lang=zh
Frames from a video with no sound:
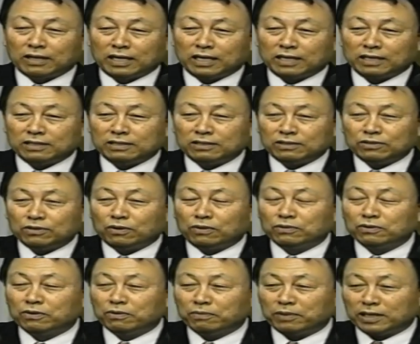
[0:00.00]
而百夫
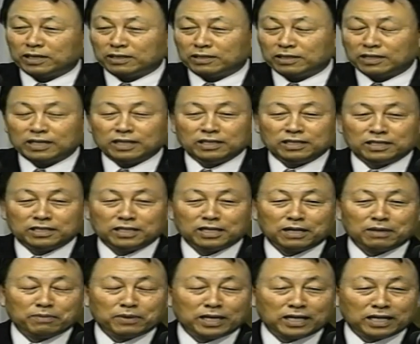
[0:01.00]
长呢，宁可不要
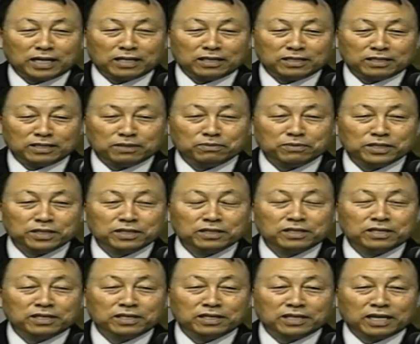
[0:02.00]
这个身份了，
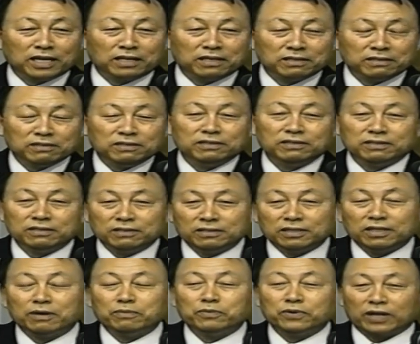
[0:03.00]
为了
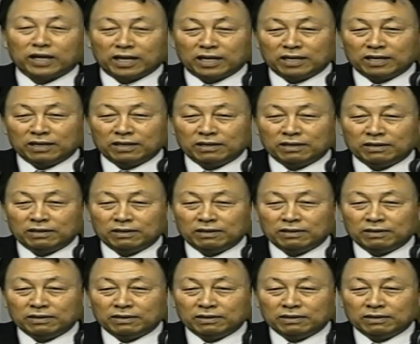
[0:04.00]
家里的一个区区
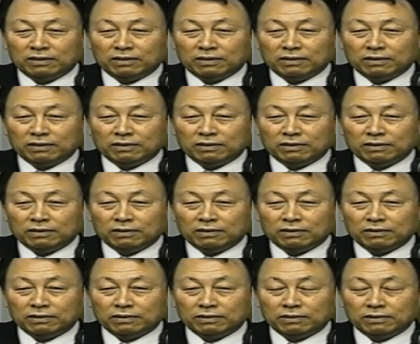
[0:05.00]
一个仆人。当时那
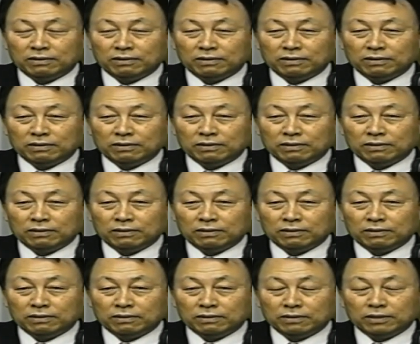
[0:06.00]
个仆人，
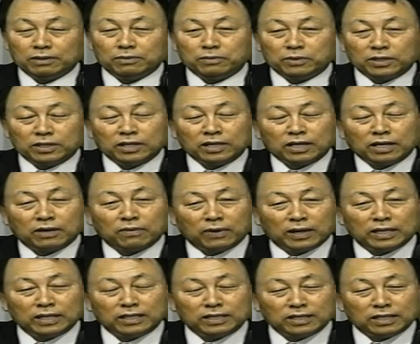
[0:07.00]
当时那个年代，仆
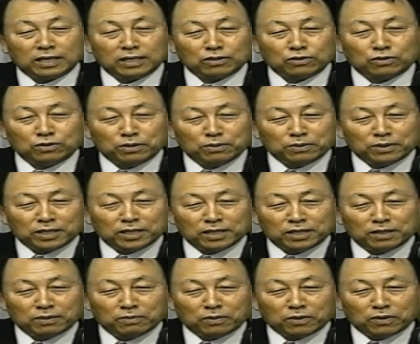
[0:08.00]
人是最不值
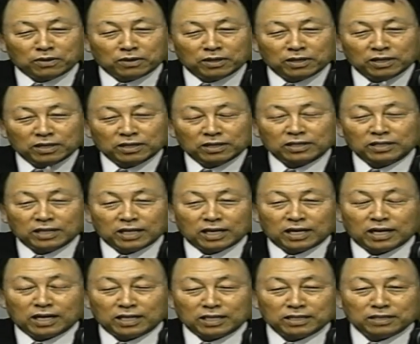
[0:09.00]
钱、最没有价
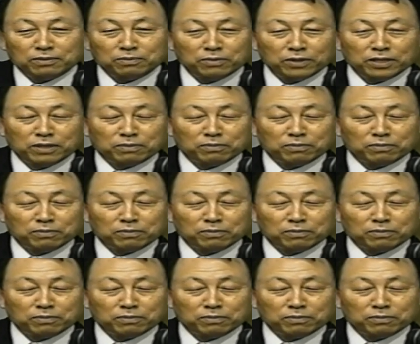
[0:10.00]
值的。